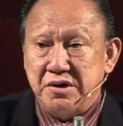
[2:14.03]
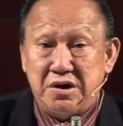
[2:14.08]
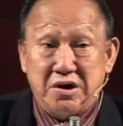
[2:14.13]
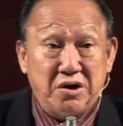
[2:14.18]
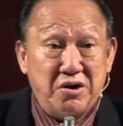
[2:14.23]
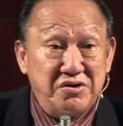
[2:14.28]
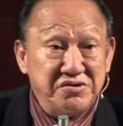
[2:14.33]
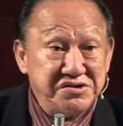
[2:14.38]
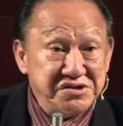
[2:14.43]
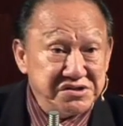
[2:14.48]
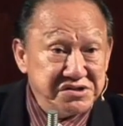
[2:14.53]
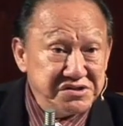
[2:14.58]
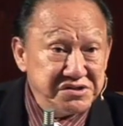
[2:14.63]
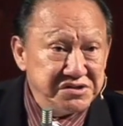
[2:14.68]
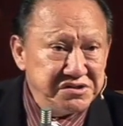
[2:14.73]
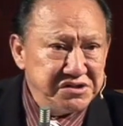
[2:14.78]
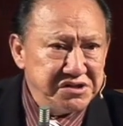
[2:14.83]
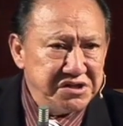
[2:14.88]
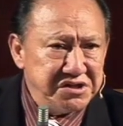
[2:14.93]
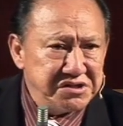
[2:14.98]
二十
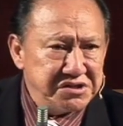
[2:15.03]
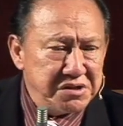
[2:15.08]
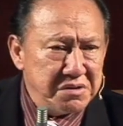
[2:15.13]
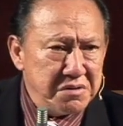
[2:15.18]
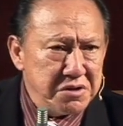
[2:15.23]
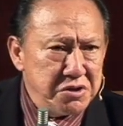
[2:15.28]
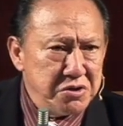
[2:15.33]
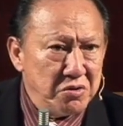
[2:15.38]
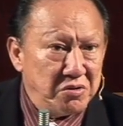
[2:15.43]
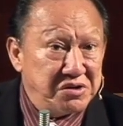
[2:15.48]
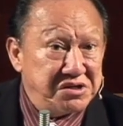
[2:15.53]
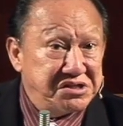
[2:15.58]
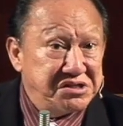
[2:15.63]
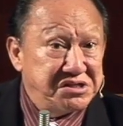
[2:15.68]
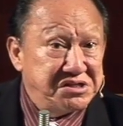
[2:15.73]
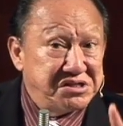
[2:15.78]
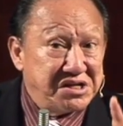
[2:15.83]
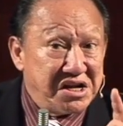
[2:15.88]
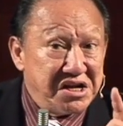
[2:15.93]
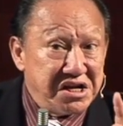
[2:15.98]
世纪是用
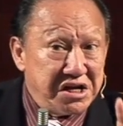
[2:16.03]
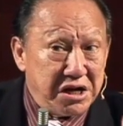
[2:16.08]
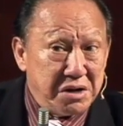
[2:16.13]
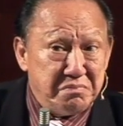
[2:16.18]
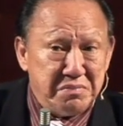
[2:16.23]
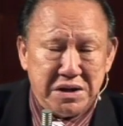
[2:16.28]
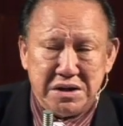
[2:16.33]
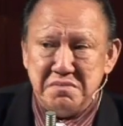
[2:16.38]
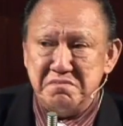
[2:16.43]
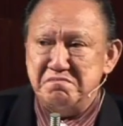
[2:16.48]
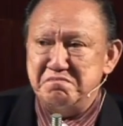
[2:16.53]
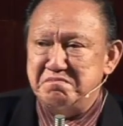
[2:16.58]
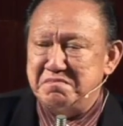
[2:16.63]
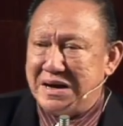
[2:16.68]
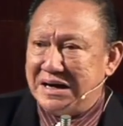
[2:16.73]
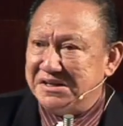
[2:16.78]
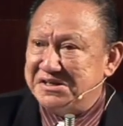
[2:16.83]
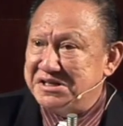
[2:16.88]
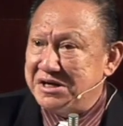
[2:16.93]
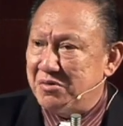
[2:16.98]
圣灵的名
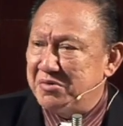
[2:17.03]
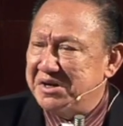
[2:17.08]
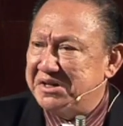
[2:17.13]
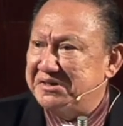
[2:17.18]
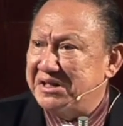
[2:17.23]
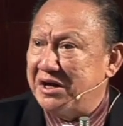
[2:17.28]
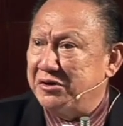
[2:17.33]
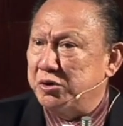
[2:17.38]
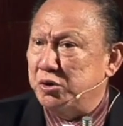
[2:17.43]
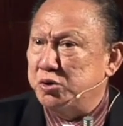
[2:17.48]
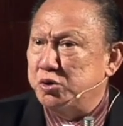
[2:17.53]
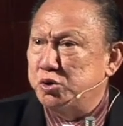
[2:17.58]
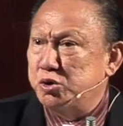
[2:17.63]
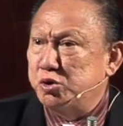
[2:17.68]
把教会带到